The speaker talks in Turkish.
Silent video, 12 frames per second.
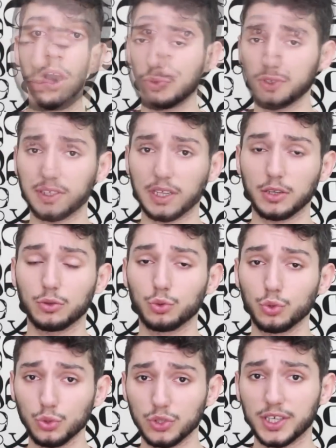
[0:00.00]
Bu sitenin
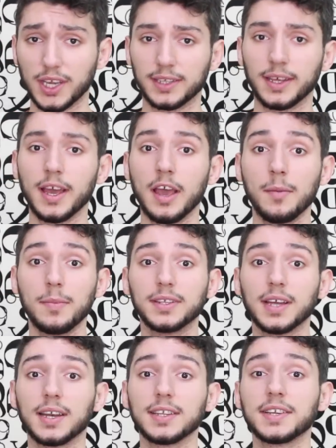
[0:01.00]
Türkiye'de bir
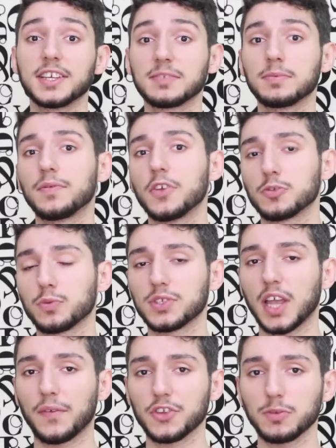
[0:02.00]
tane resmi Facebook
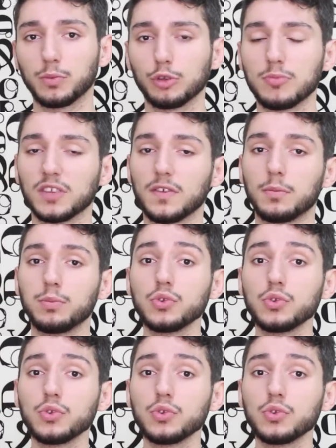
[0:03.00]
sayfası bulunmakta.